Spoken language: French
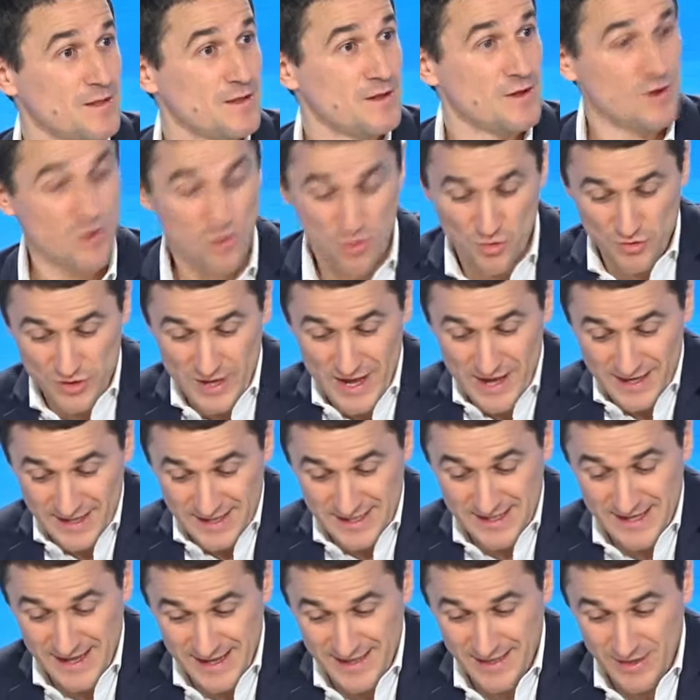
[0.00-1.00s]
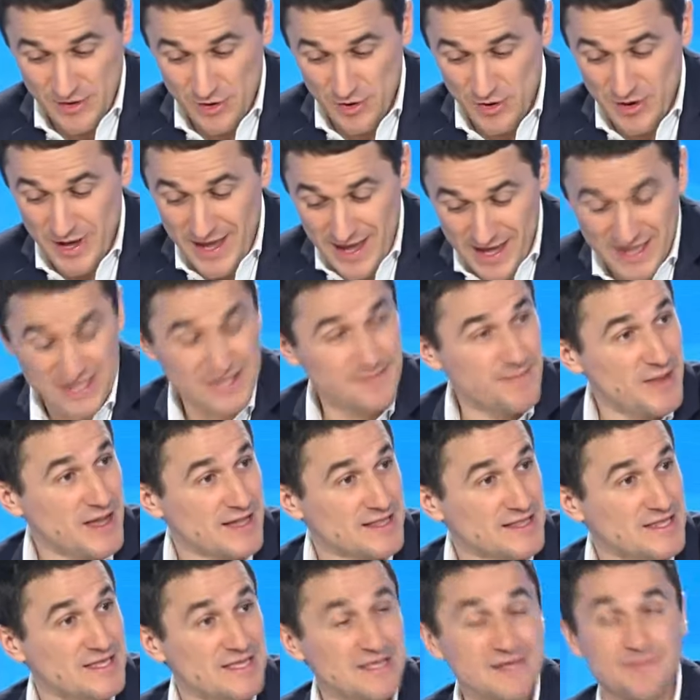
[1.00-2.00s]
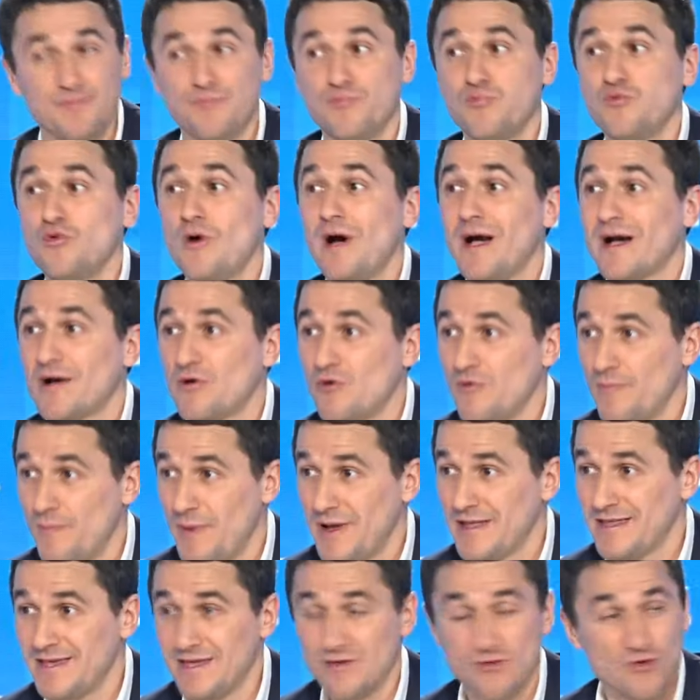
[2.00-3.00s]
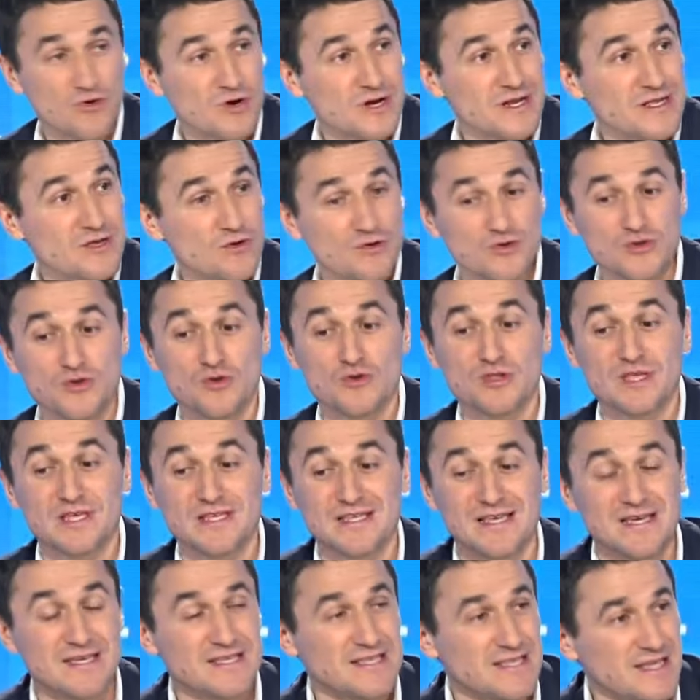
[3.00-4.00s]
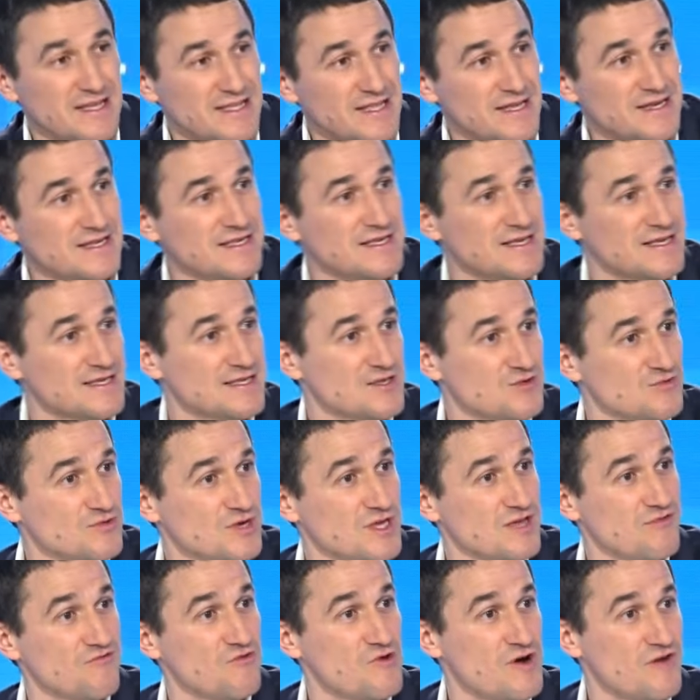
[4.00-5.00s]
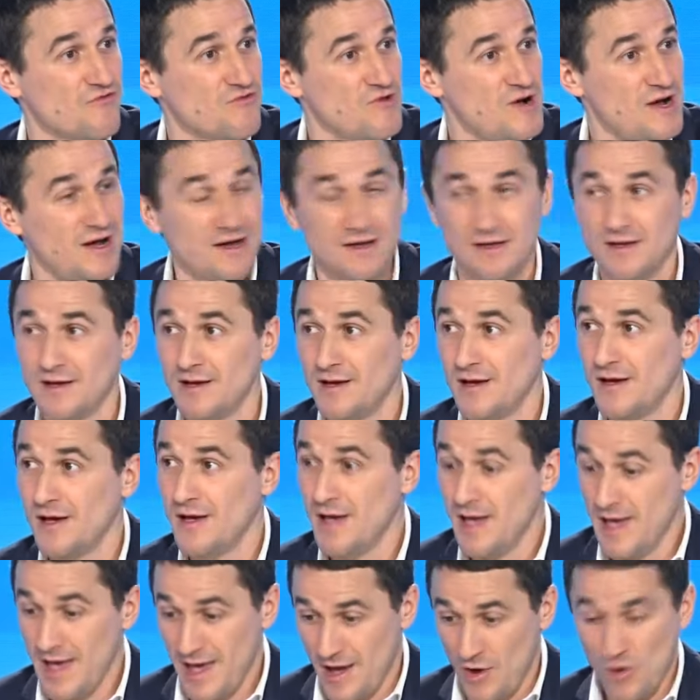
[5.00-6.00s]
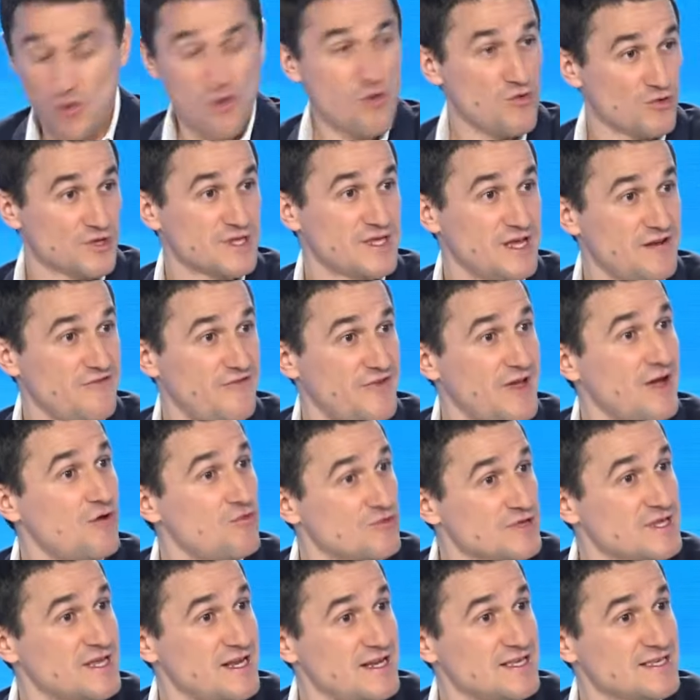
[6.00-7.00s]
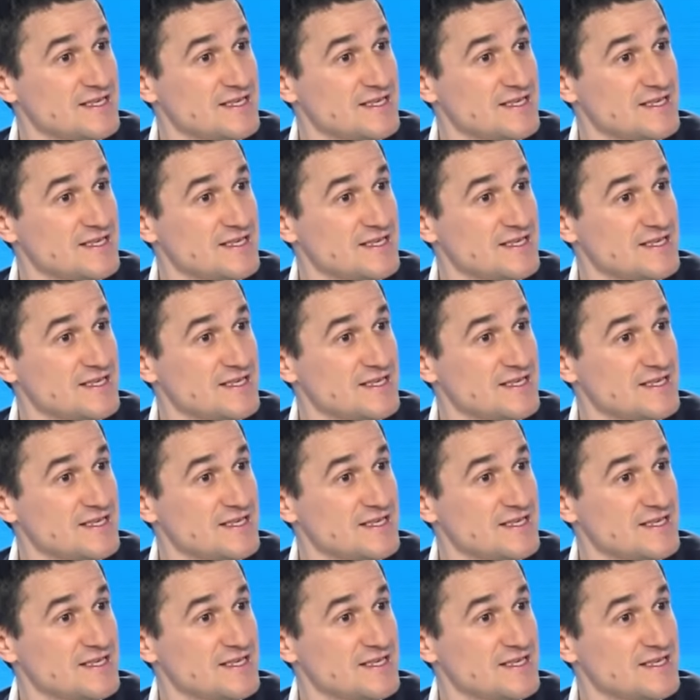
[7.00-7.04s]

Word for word: on a cette euh, expertise pour accompagner nos clients sur des externalisations qu'ils vont avoir. Hmm on sait le faire, on sait les